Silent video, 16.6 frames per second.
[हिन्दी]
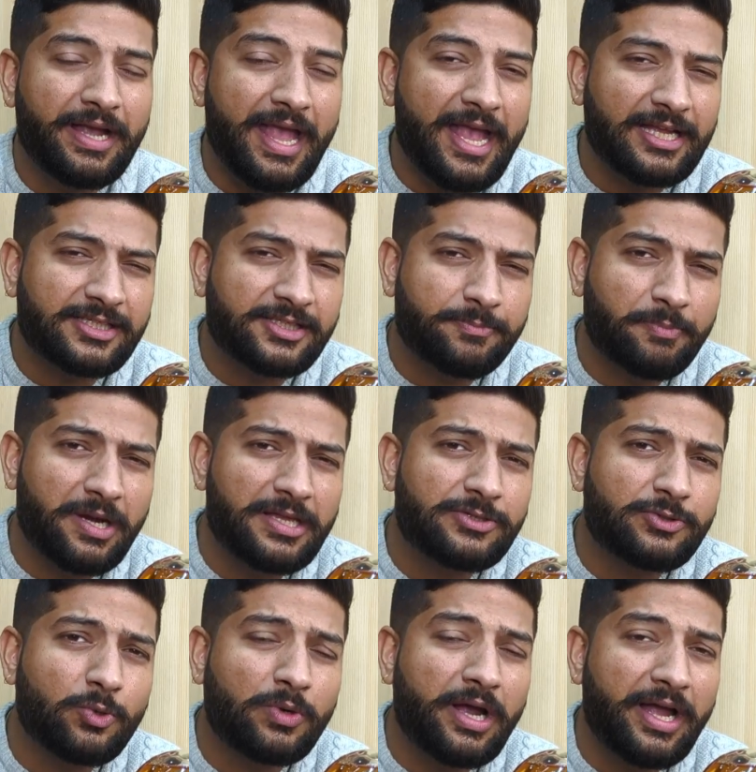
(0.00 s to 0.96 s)
एक
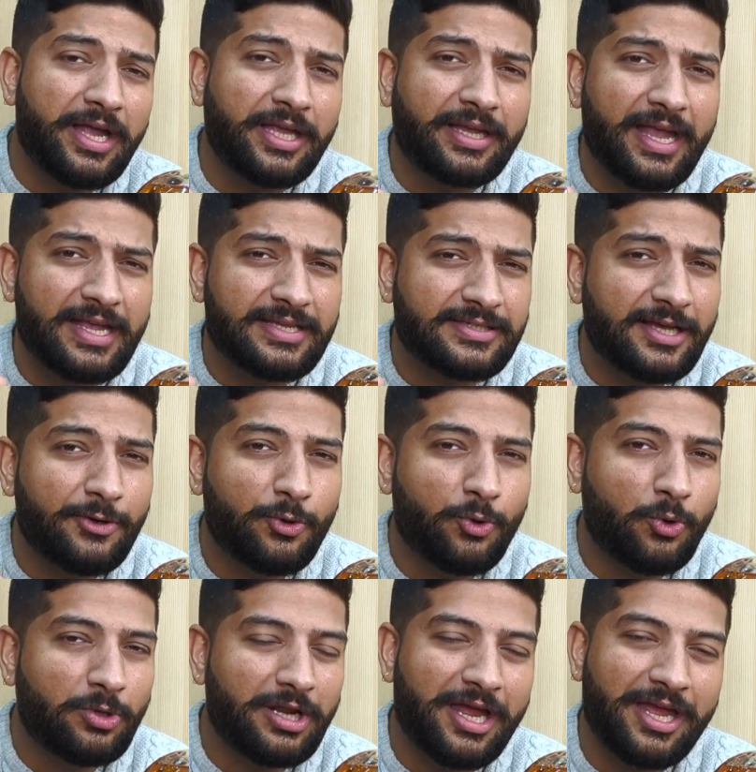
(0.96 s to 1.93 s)
एस्प्रेसो का एक ऐसा
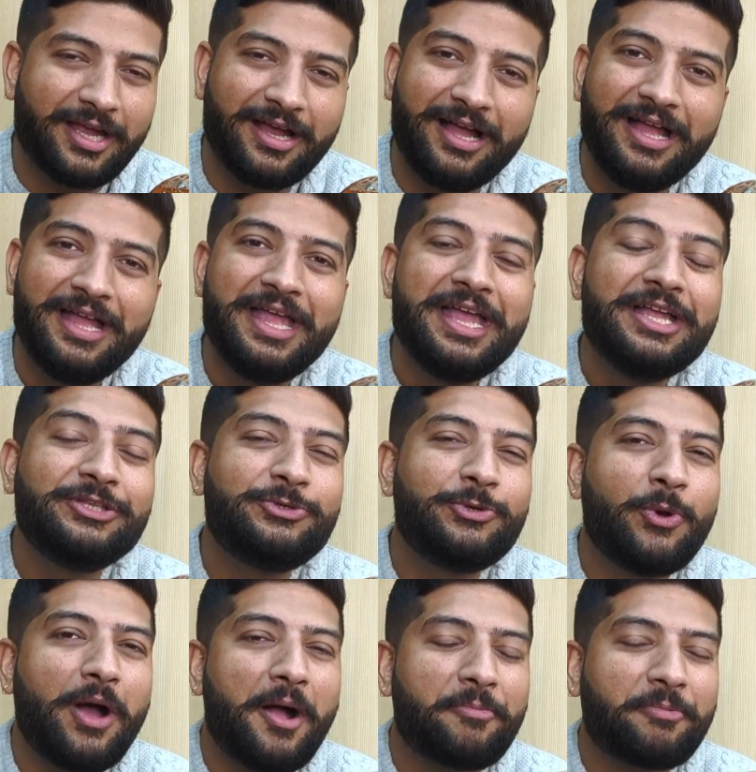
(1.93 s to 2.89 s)
नोट आएगा
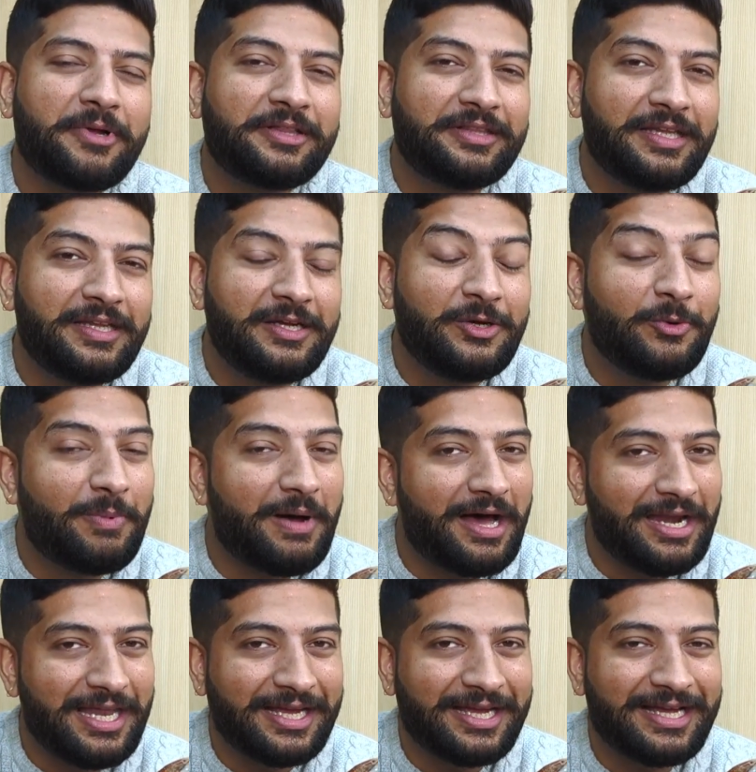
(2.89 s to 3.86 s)
जो आपका दिल
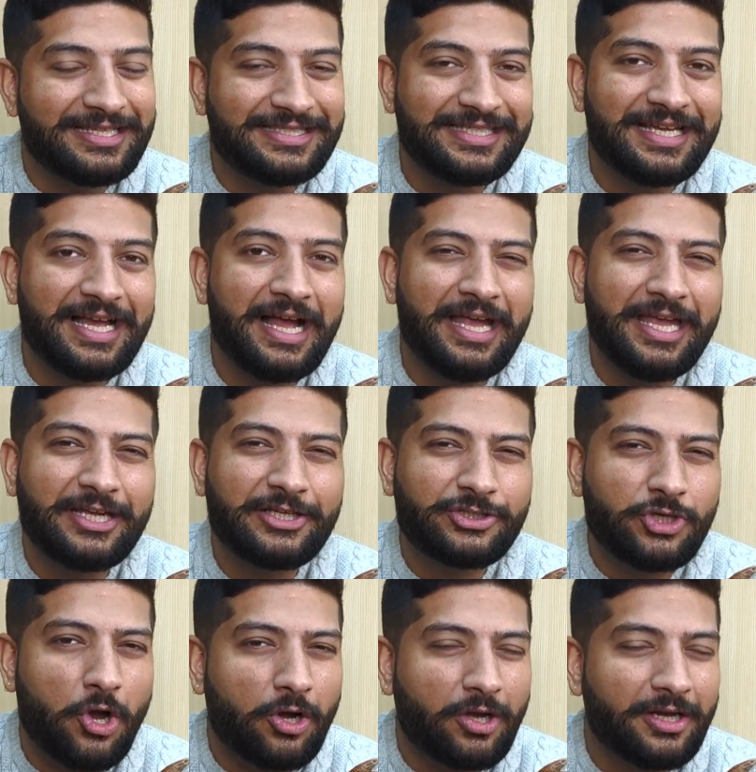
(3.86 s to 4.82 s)
लुभा लेगा जी हाँ एक
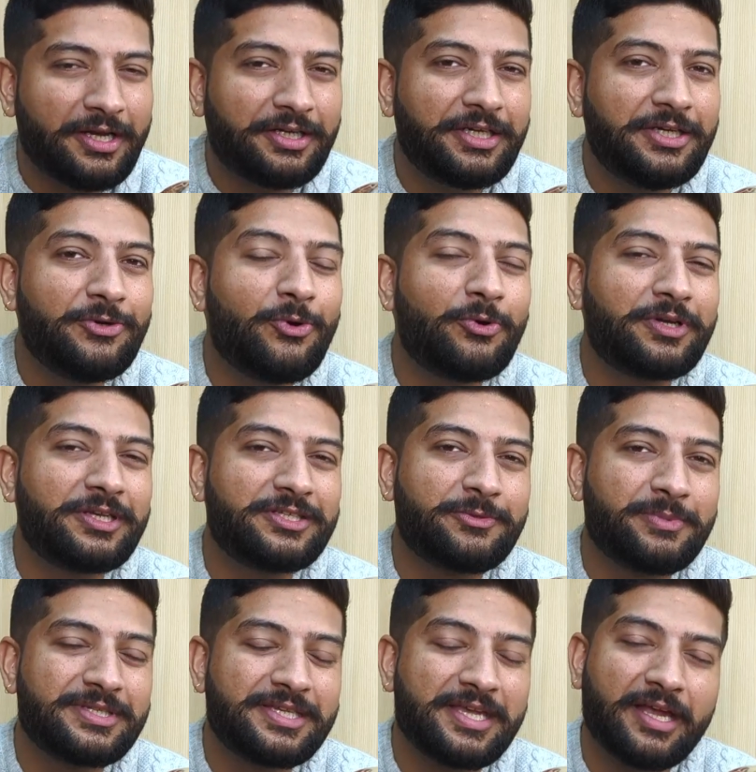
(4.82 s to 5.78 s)
चॉकलेटी नोट
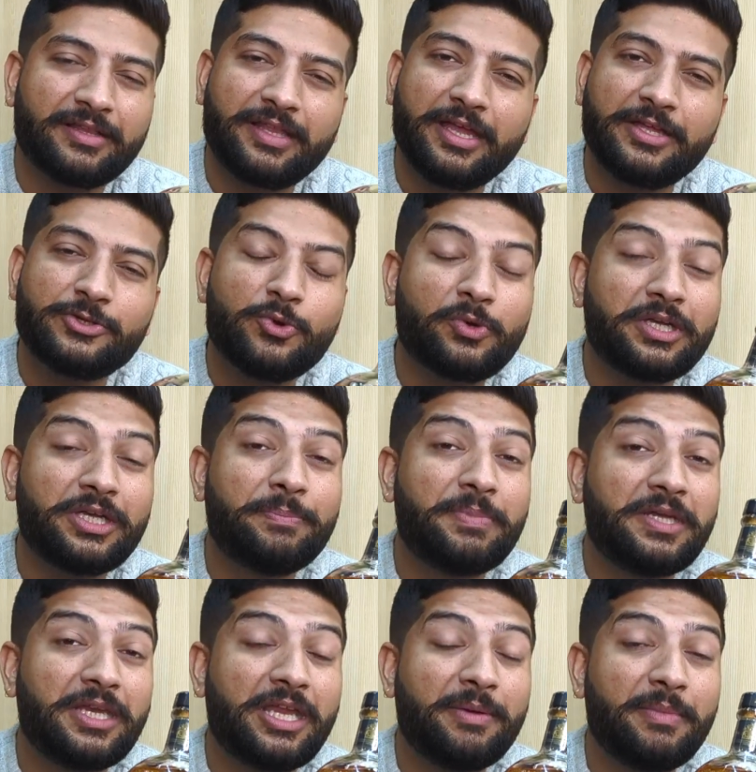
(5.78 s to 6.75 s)
इसमें से आता है जो कि
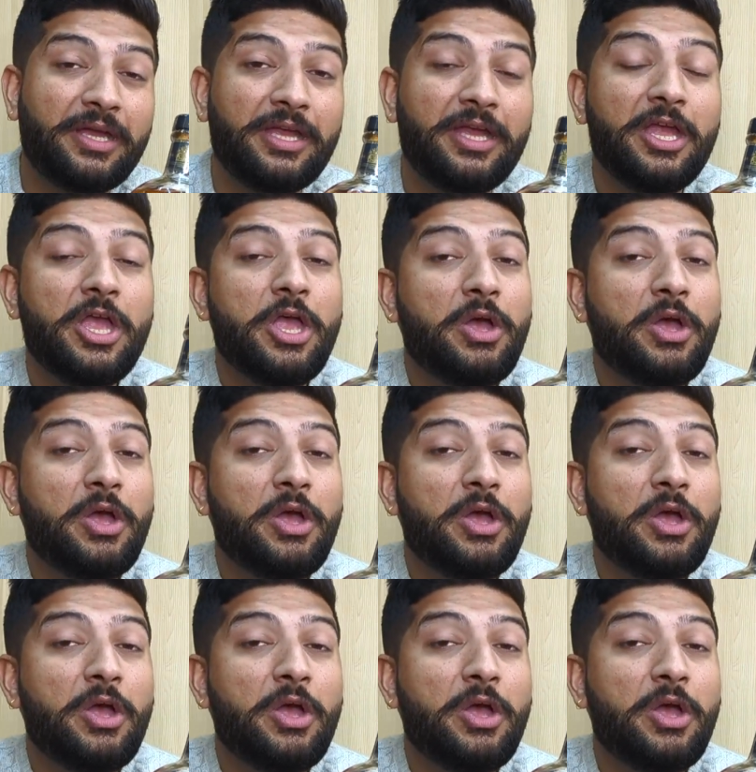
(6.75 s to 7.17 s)
पीने में